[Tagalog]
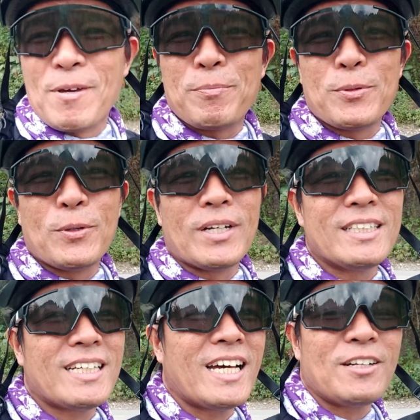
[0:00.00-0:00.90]
may
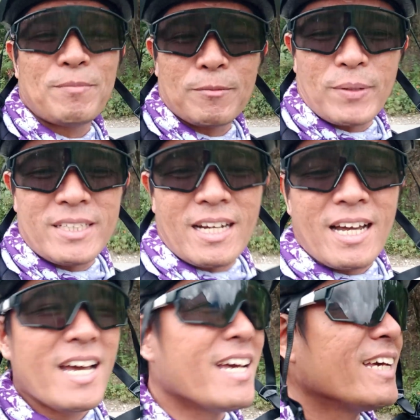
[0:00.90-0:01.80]
puhunan sa ano
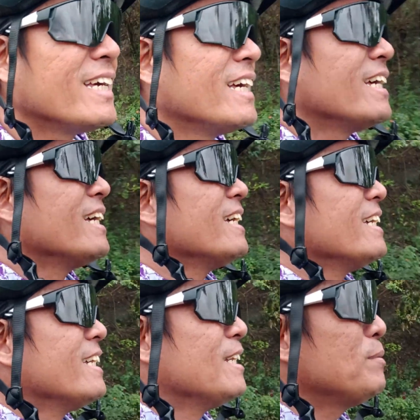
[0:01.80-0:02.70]
pagpadyak.
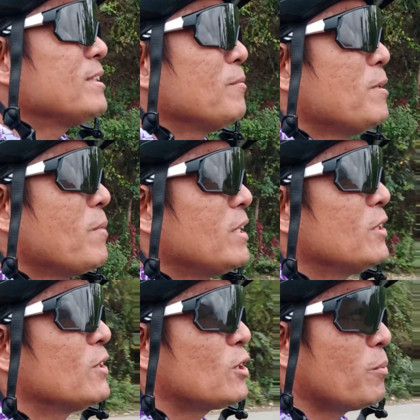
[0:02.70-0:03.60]
Ibig sabihin
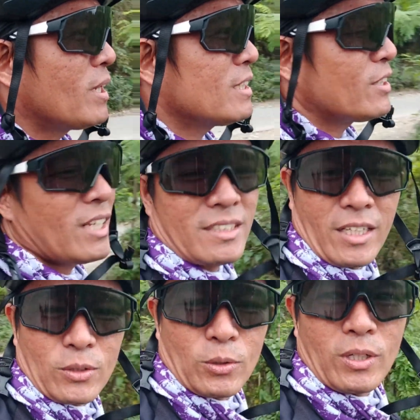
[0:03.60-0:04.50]
medyo tumigas-tigas
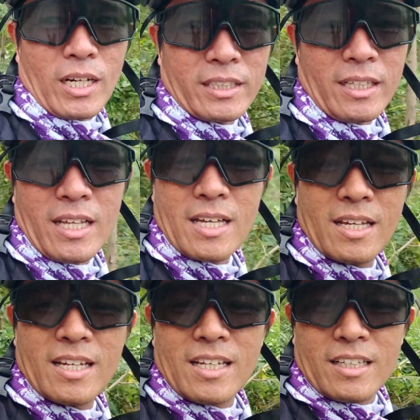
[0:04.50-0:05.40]
na yung tuhod natin.
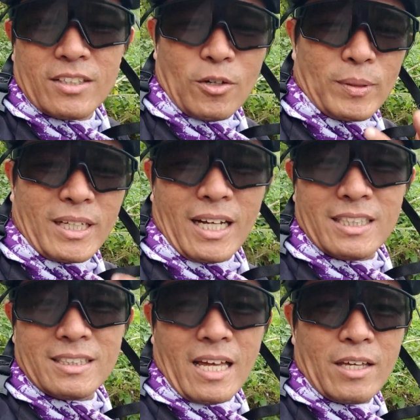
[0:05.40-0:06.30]
So matagal
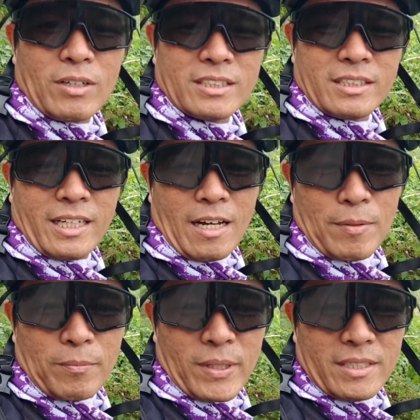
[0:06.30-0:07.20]
din tayo kasi hindi
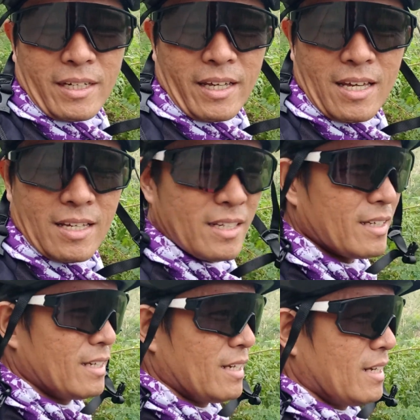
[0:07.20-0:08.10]
nakapagpadyak eh.
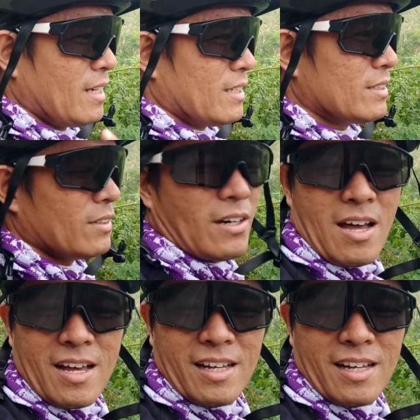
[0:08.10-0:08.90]
So